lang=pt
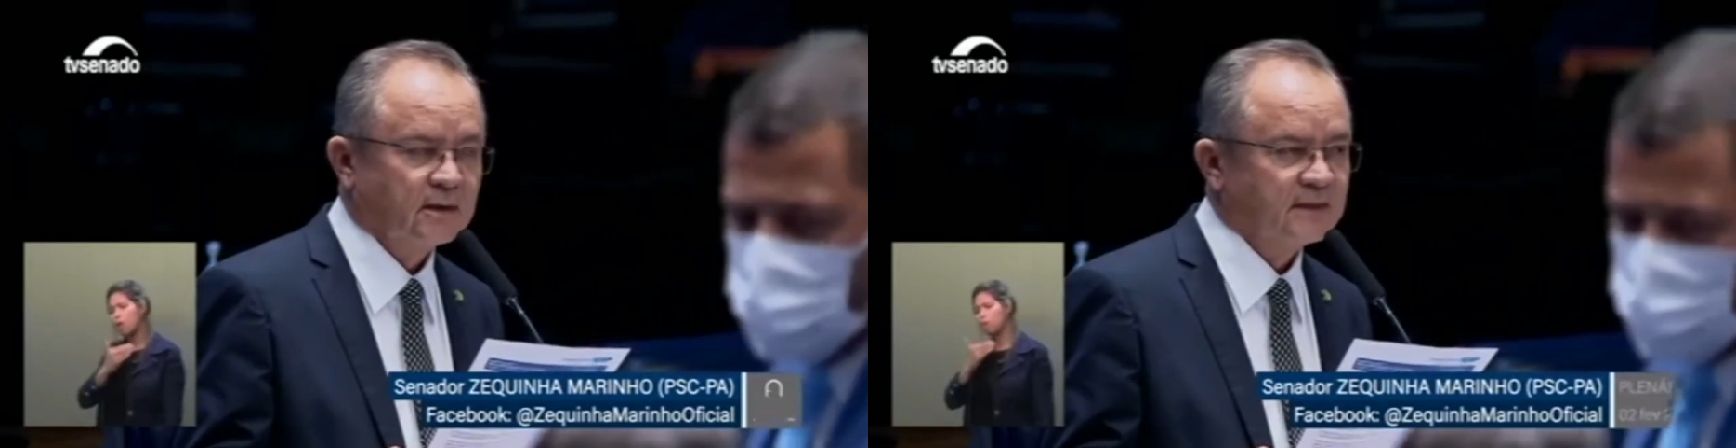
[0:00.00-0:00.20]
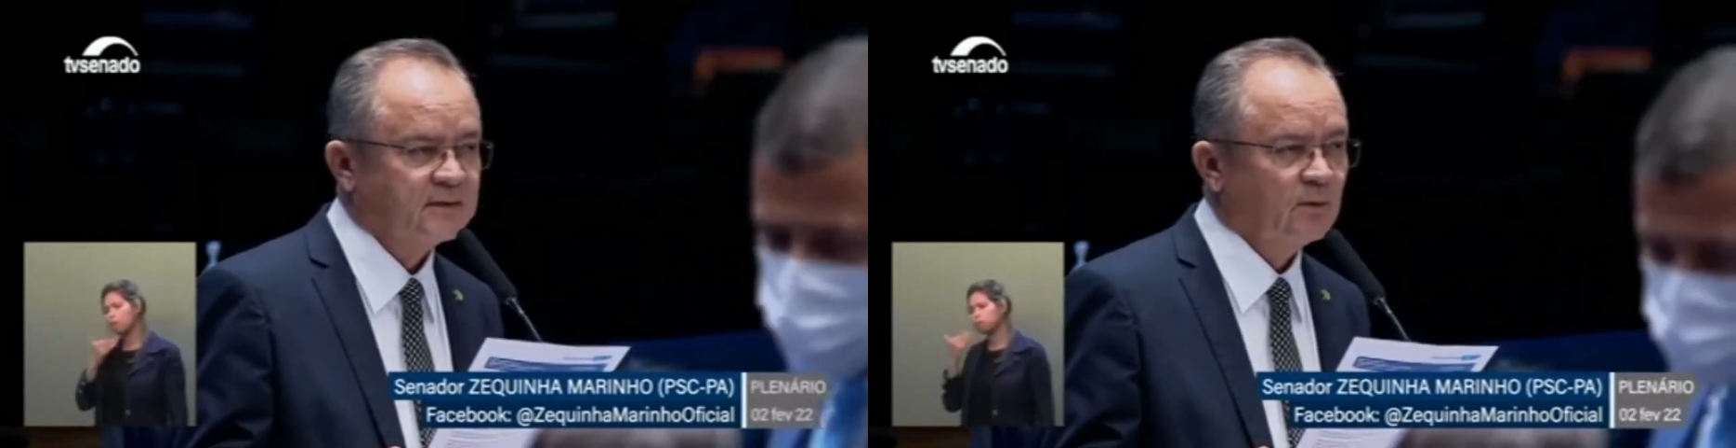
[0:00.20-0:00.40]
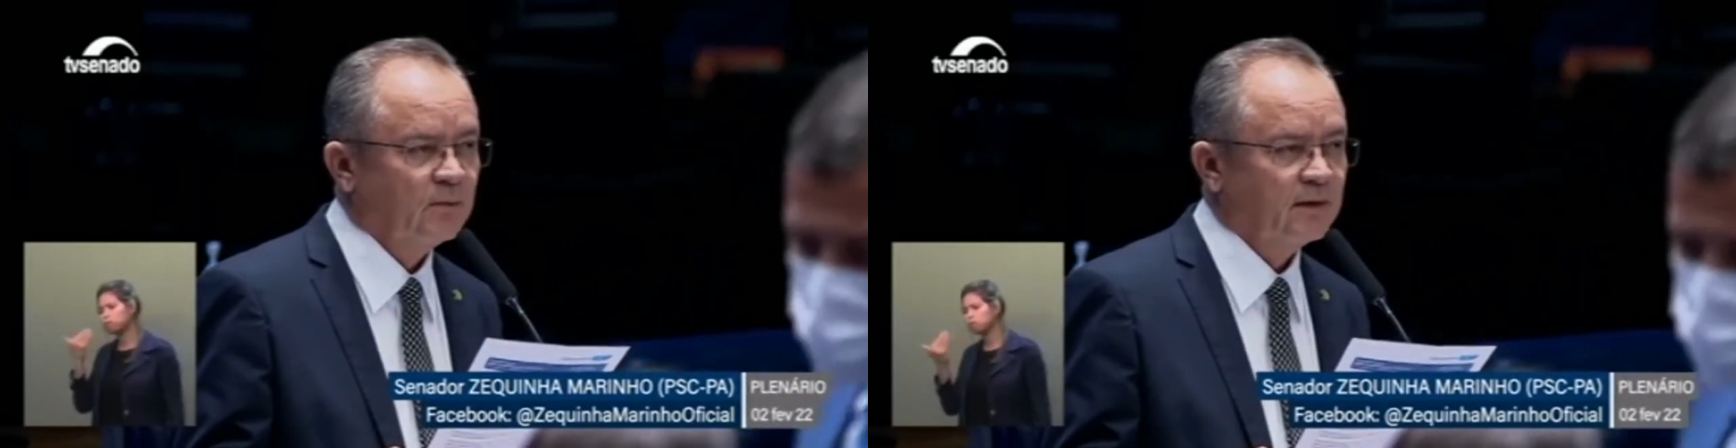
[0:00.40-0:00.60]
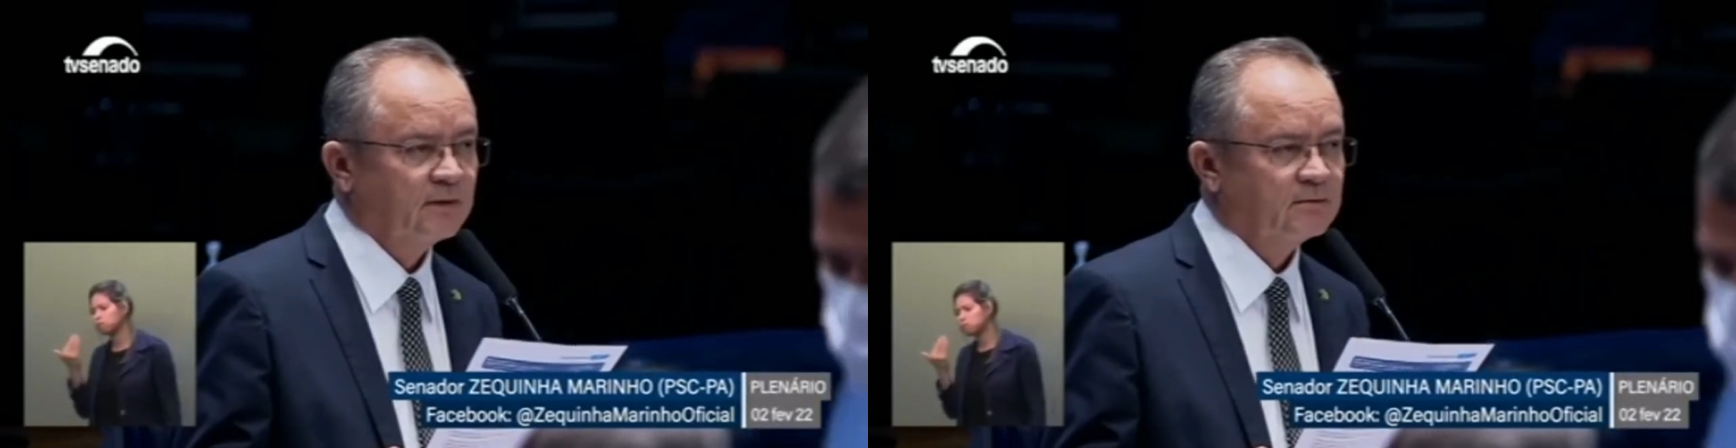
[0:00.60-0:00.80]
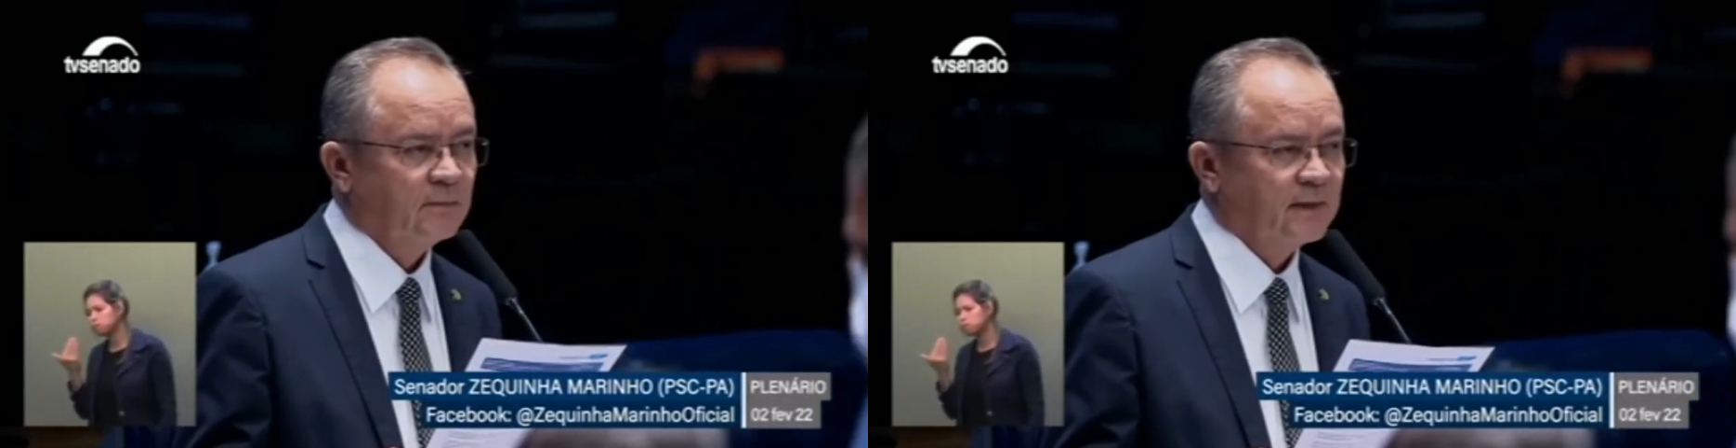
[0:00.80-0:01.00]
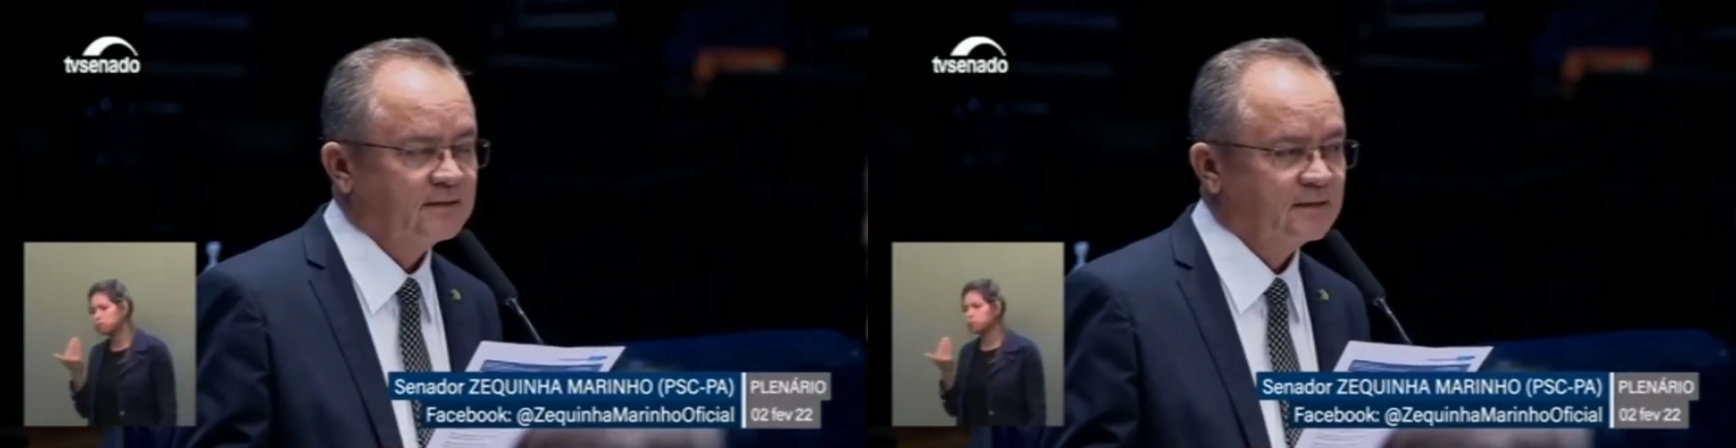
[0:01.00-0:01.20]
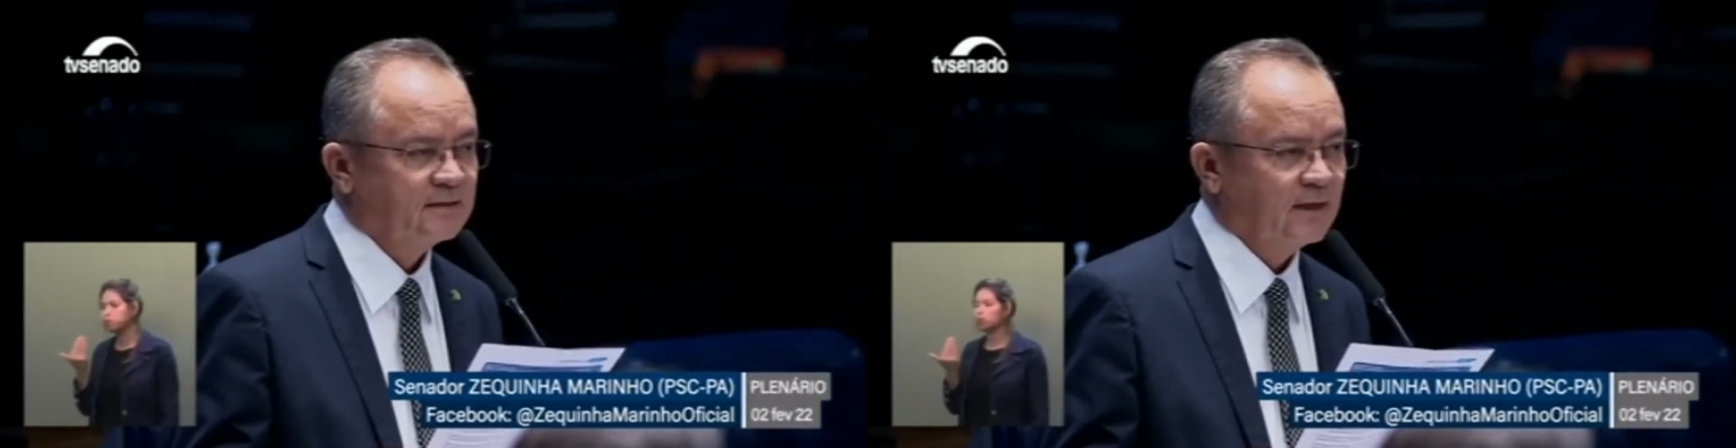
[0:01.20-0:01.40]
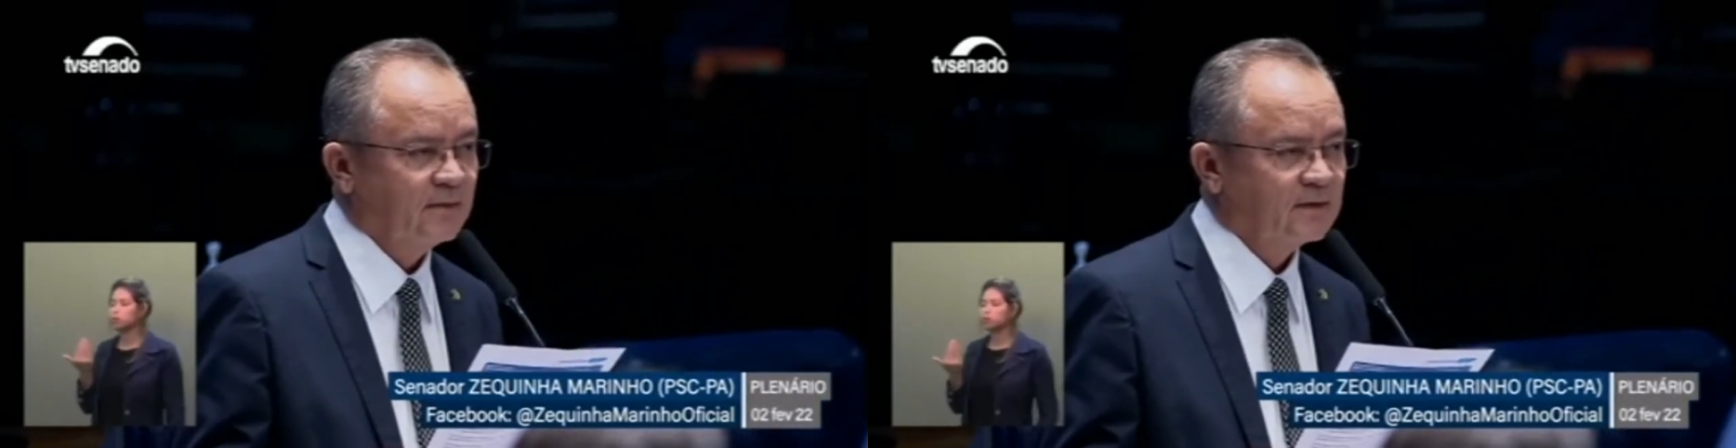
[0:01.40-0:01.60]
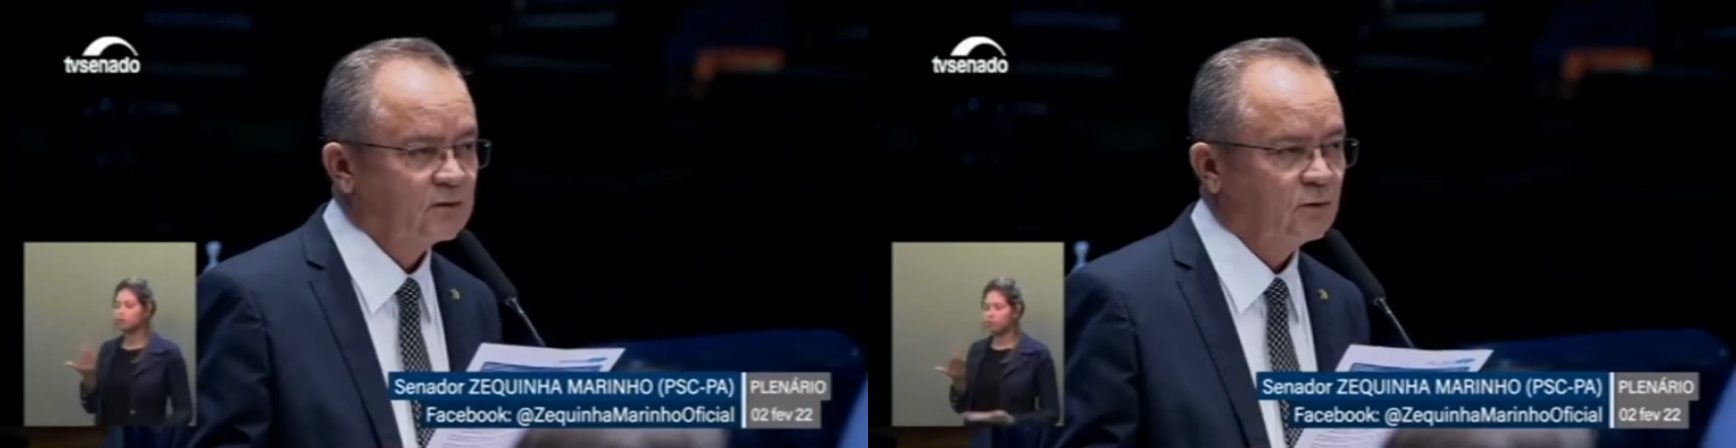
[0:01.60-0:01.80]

nesse momento apresentar minhas